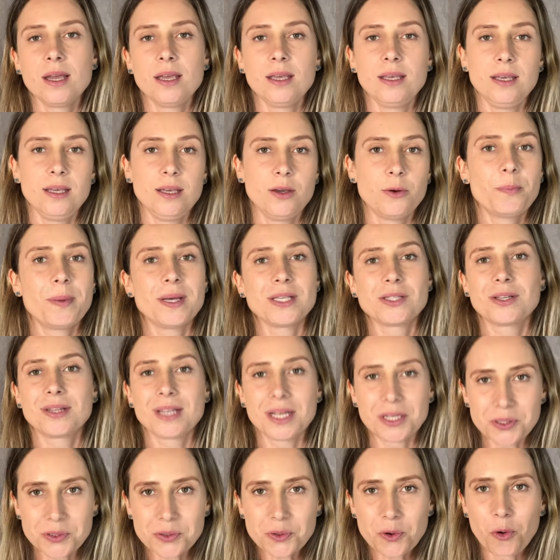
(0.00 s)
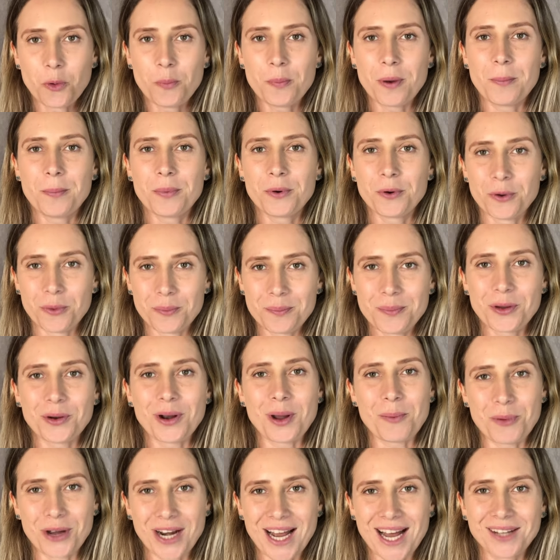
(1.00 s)
E eu peço até desculpa pro meu
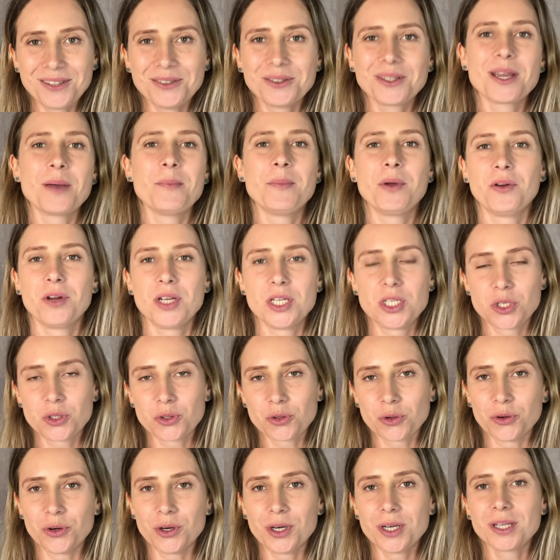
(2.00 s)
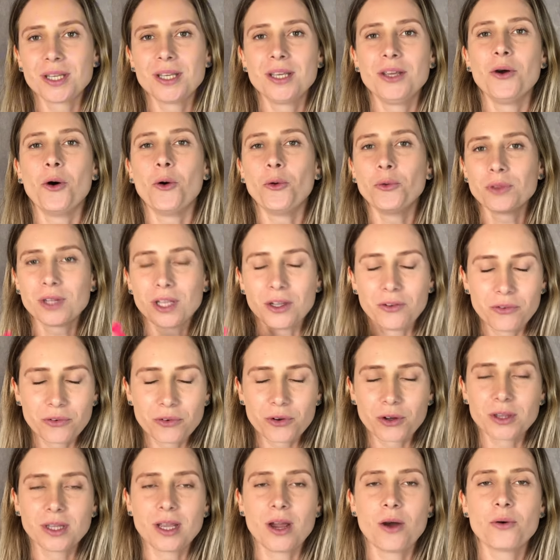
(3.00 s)
namorado, que é meu editor, que ontem
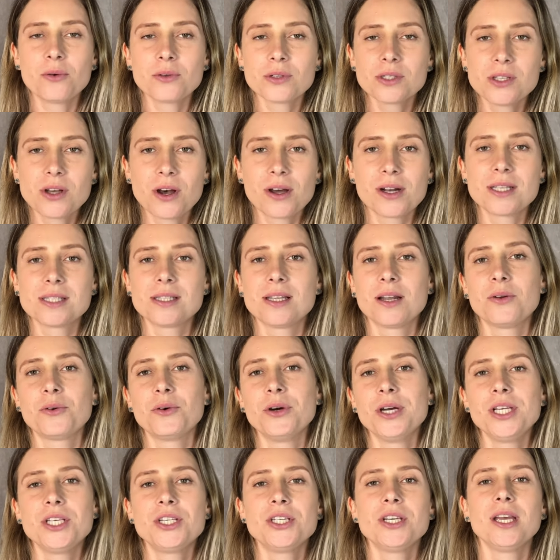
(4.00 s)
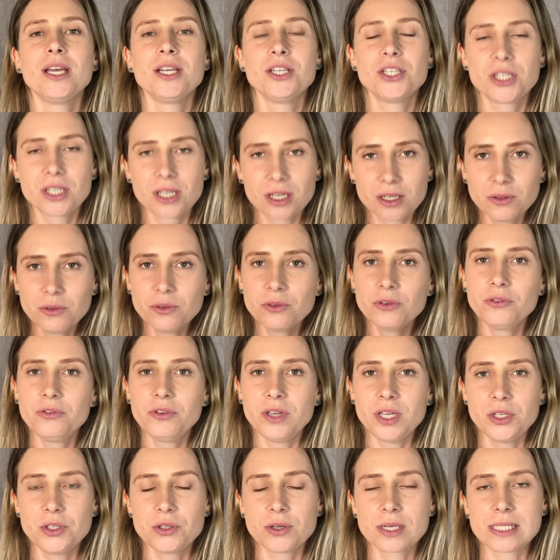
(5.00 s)
ficou até 11 horas da noite editando o
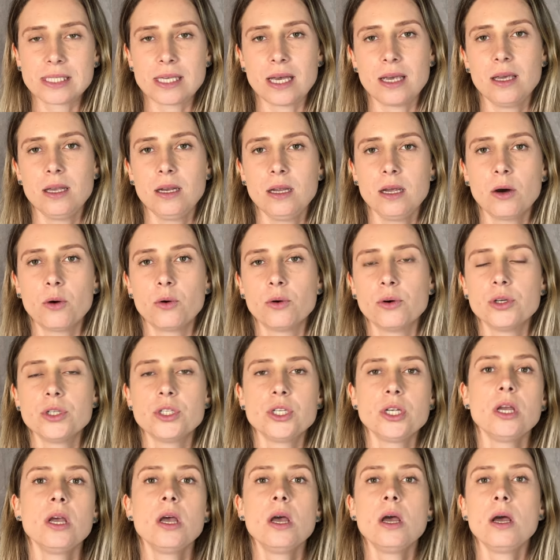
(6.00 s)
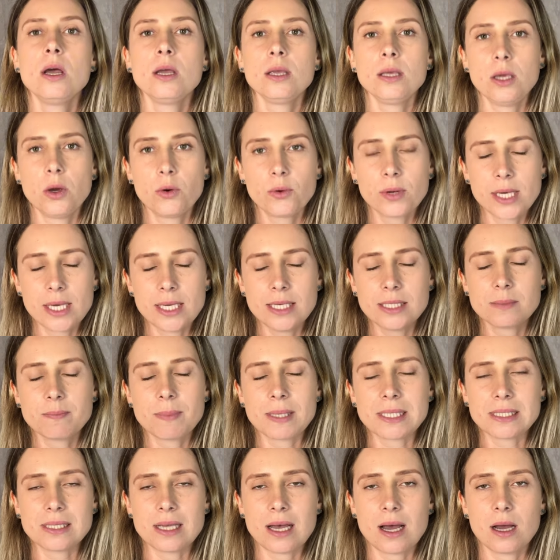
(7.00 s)
vídeo que sairia hoje, e eu quis
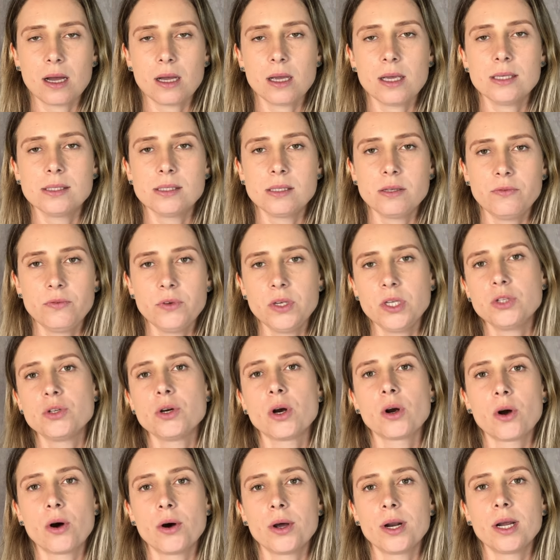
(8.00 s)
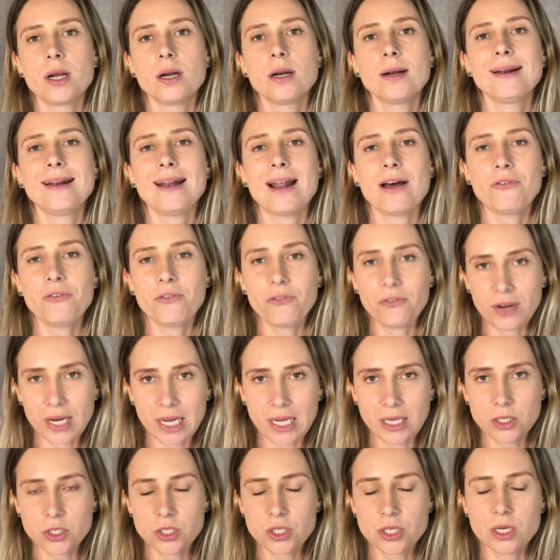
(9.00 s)
passar esse vídeo agora na
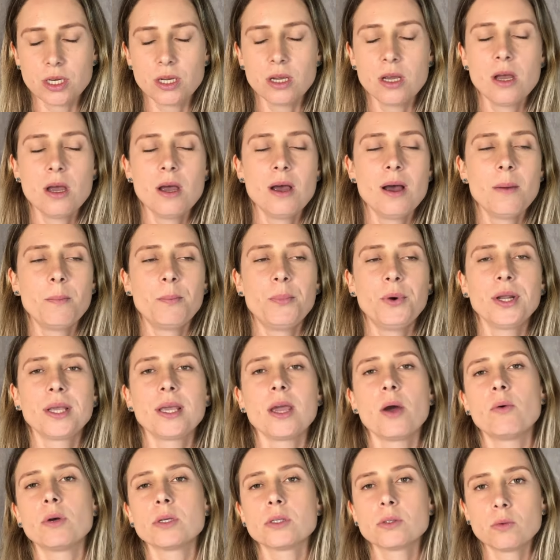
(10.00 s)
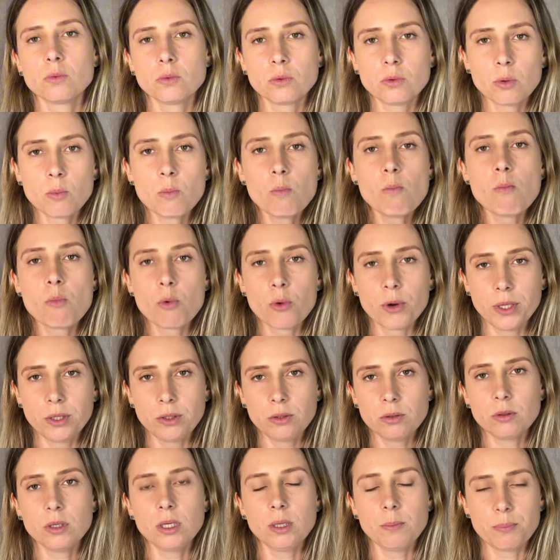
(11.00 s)
frente, porque é um assunto
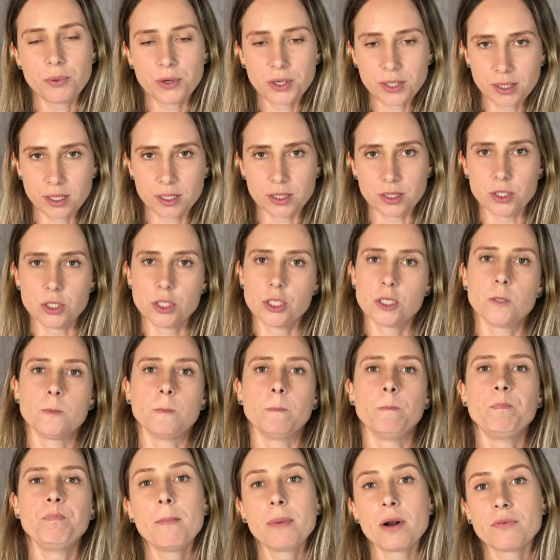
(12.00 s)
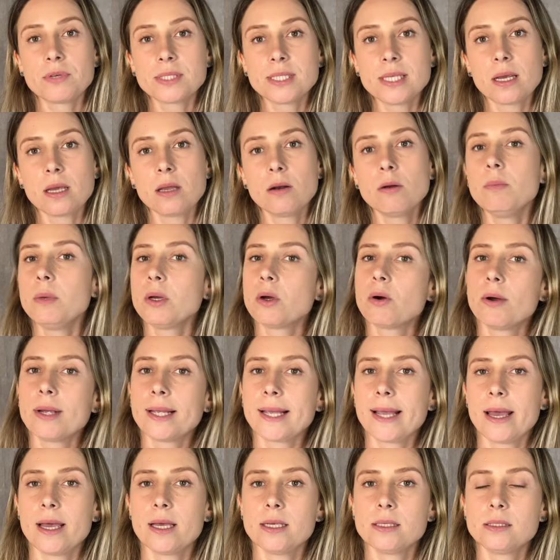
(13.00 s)
muito importante. Para você que não me
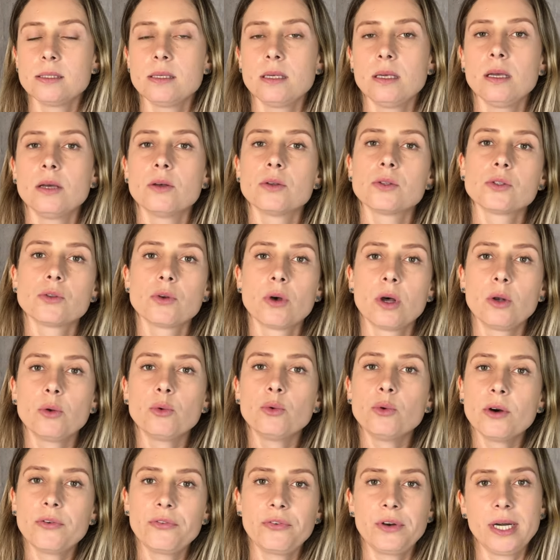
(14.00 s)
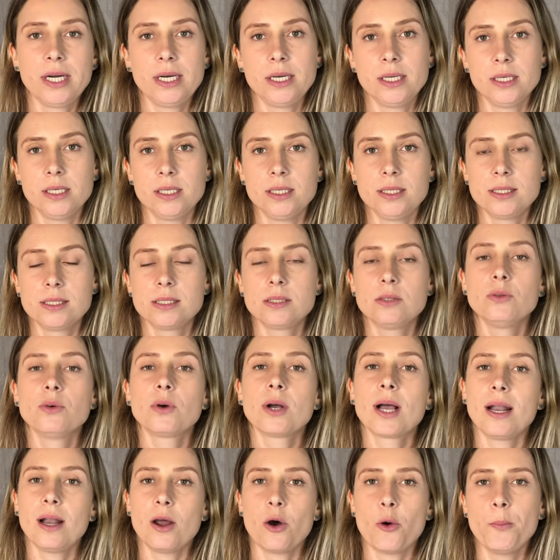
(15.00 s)
conhece, eu sou a Lua Fernandes, do
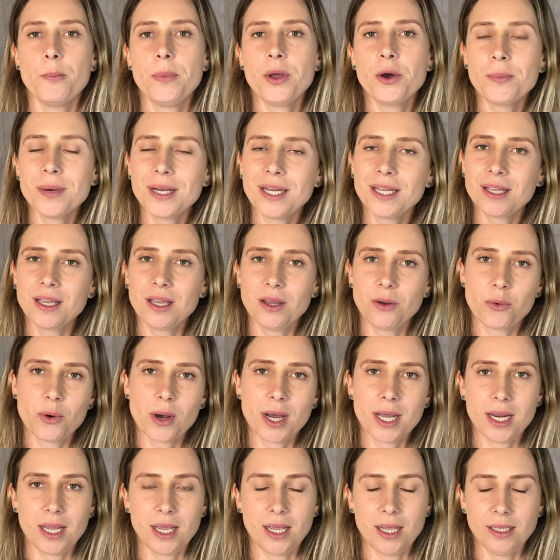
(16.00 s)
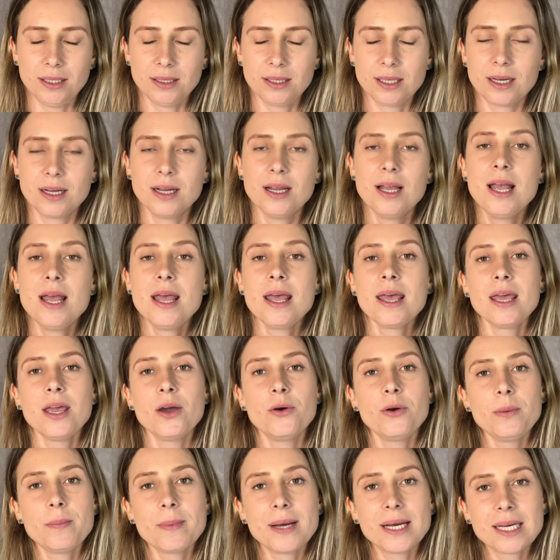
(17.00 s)
canal Meu Manequim 40.
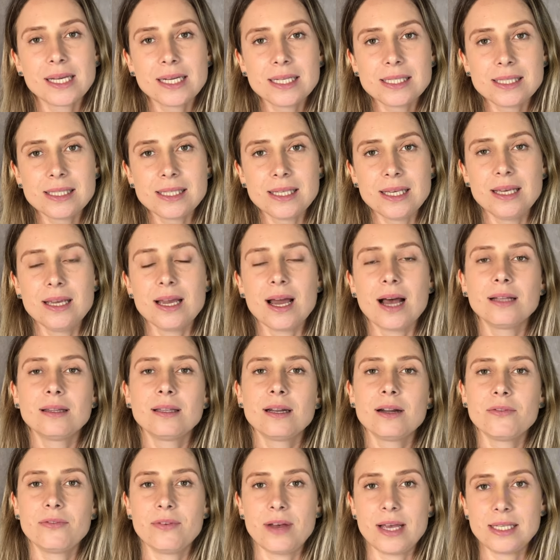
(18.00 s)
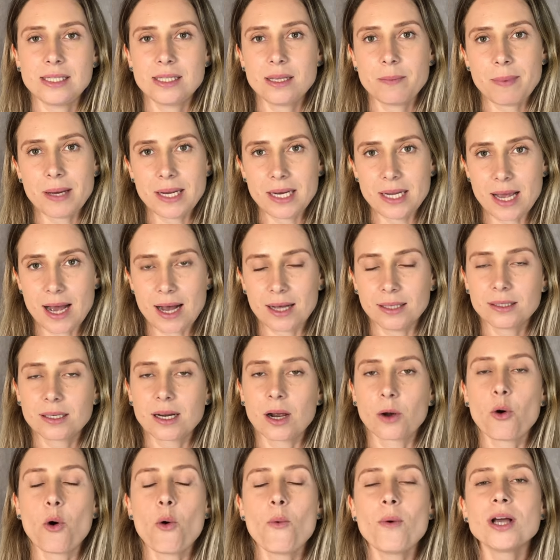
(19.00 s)
Eu emagreci através da
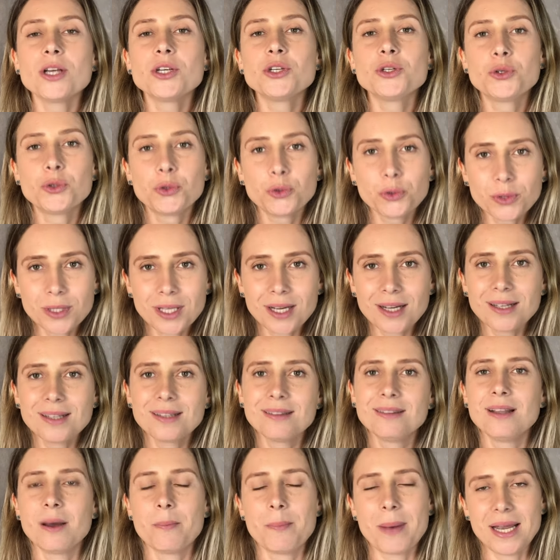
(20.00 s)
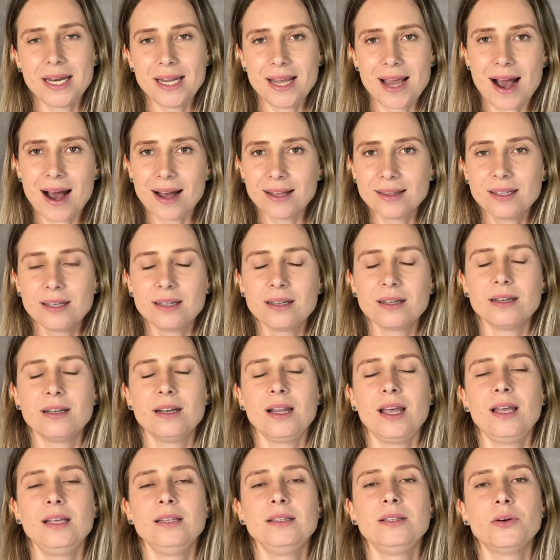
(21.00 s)
bariátrica, com a ajuda da bariátrica,
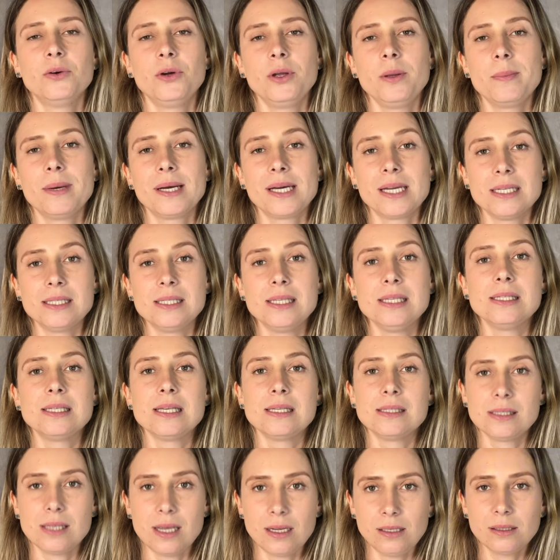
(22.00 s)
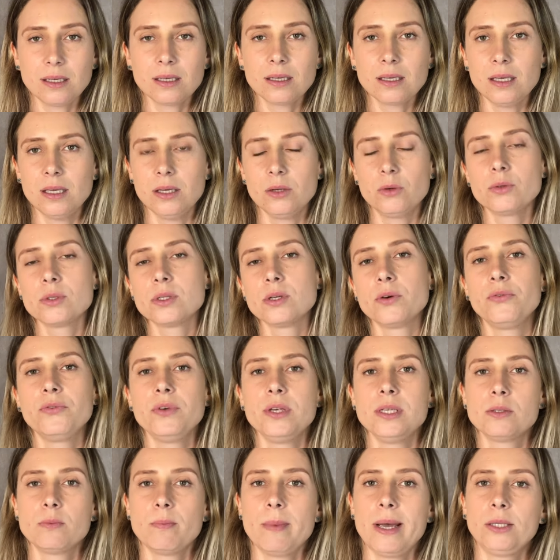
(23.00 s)
né? Então eu emagreci 60 quilos, eu
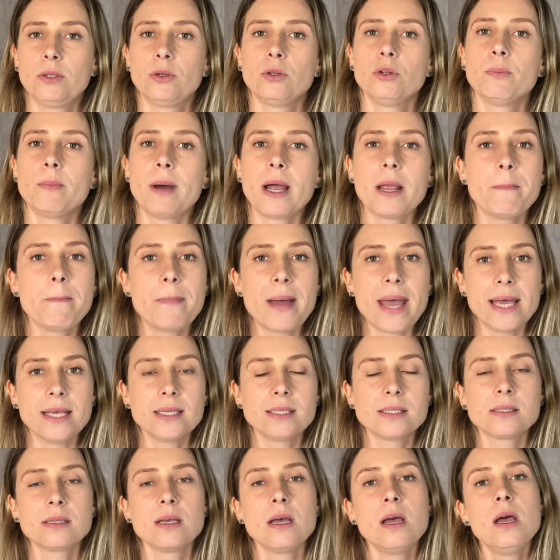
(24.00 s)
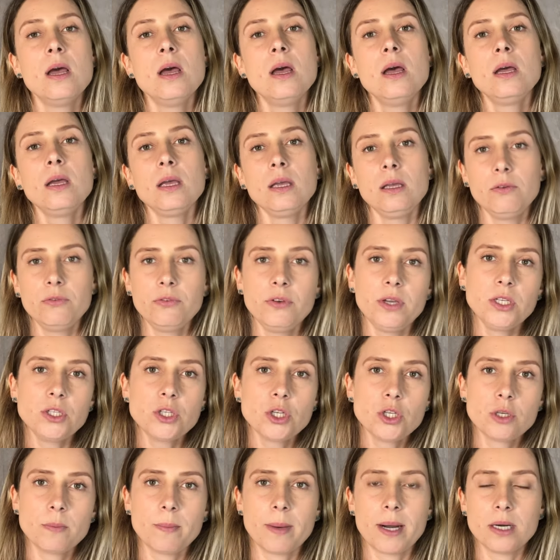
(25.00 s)
fiz o método bypass em
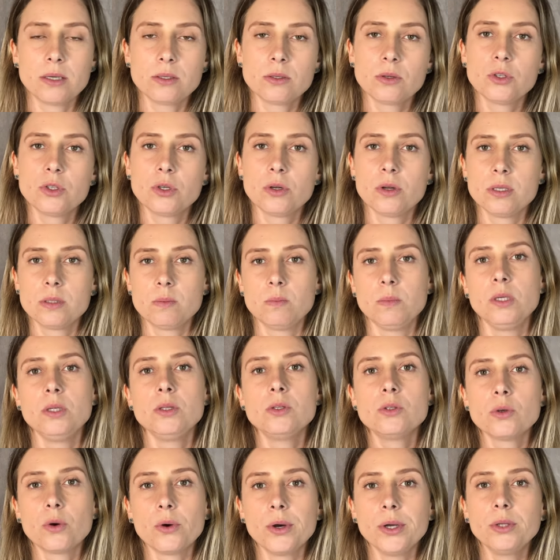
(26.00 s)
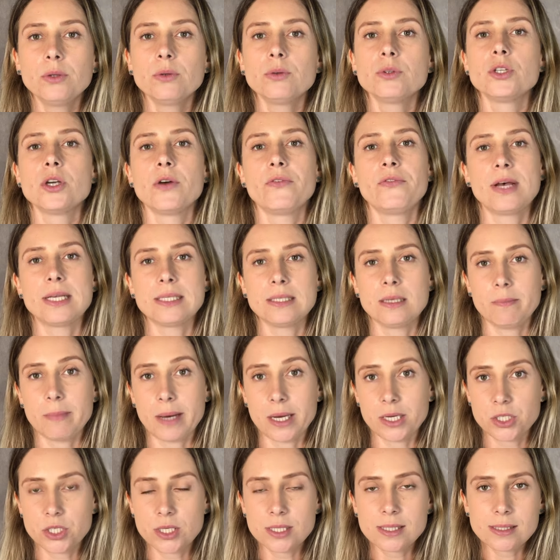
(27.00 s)
20 de março de 2018, já fazem
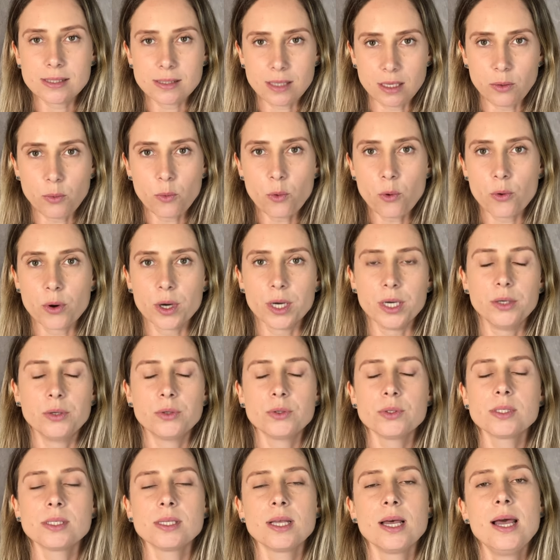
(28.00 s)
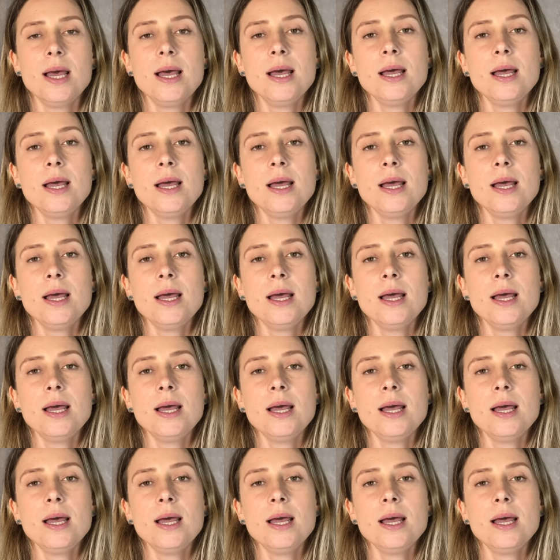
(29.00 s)
mais de 5 anos.